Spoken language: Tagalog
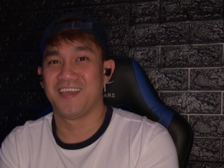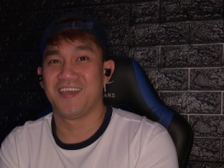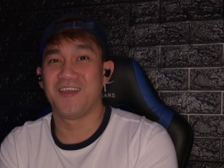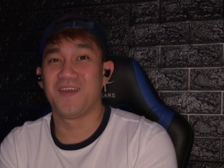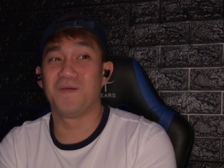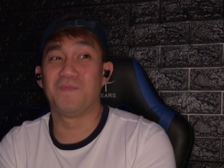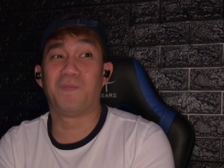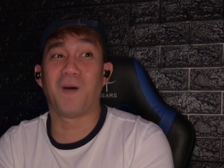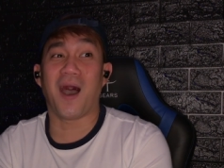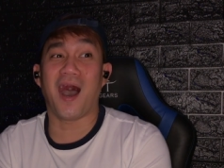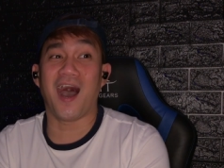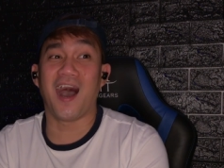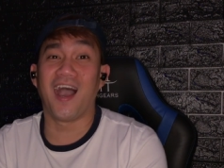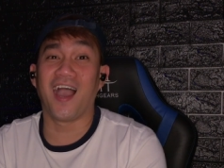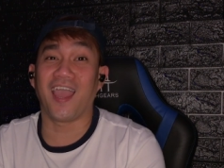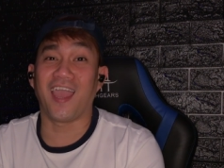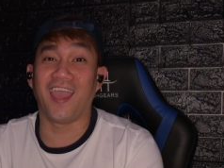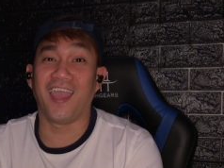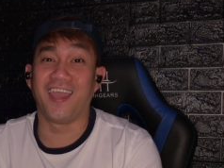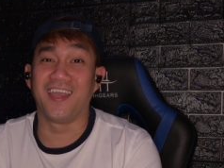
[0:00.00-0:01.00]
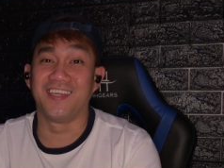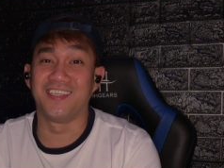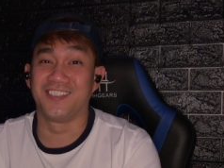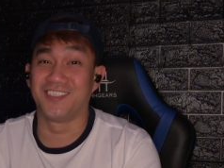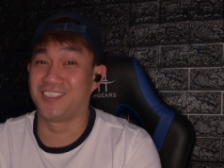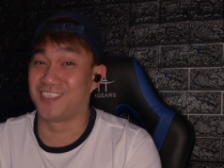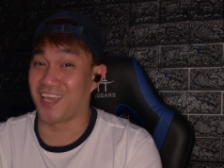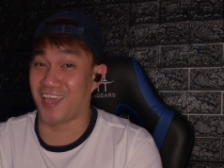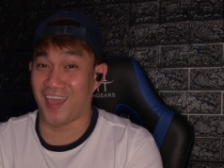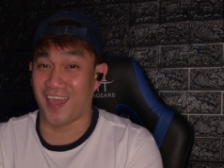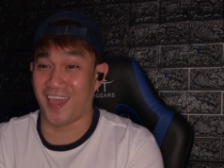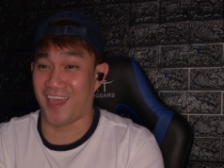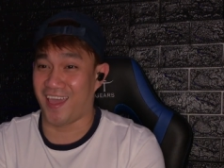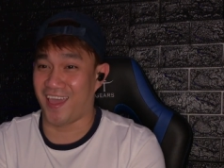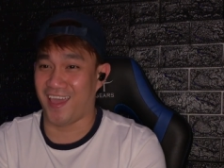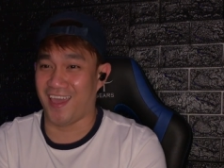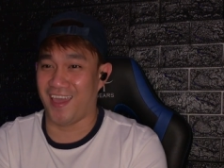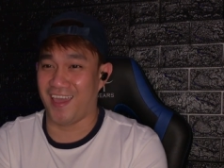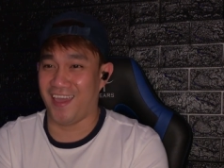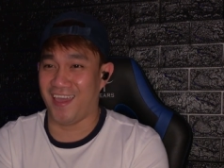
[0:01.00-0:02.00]
Iba ang
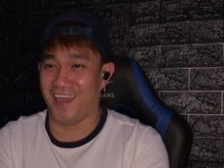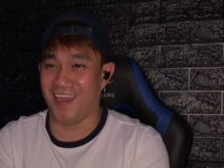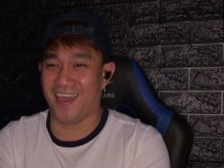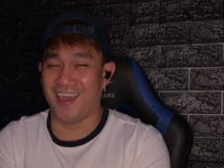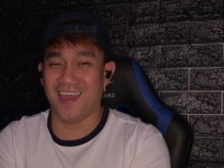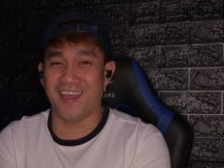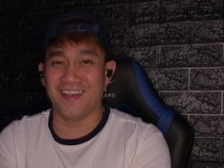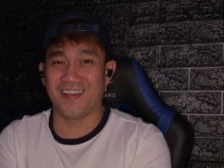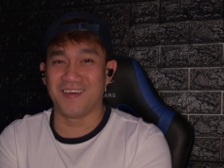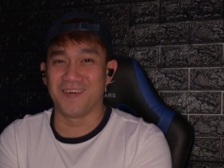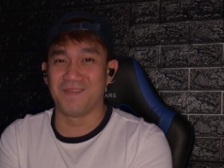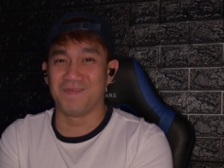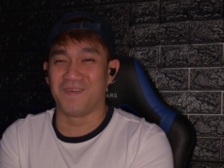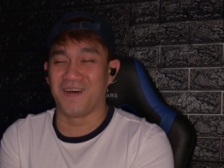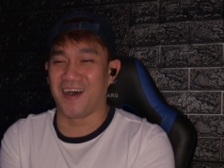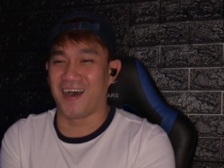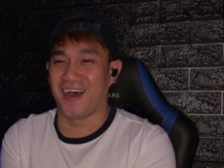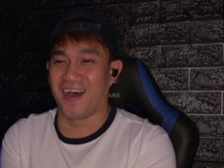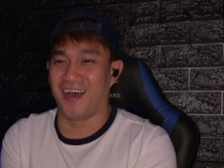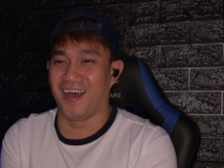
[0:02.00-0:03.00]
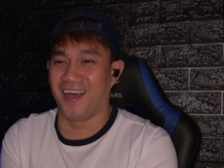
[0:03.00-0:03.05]
angel. Diba?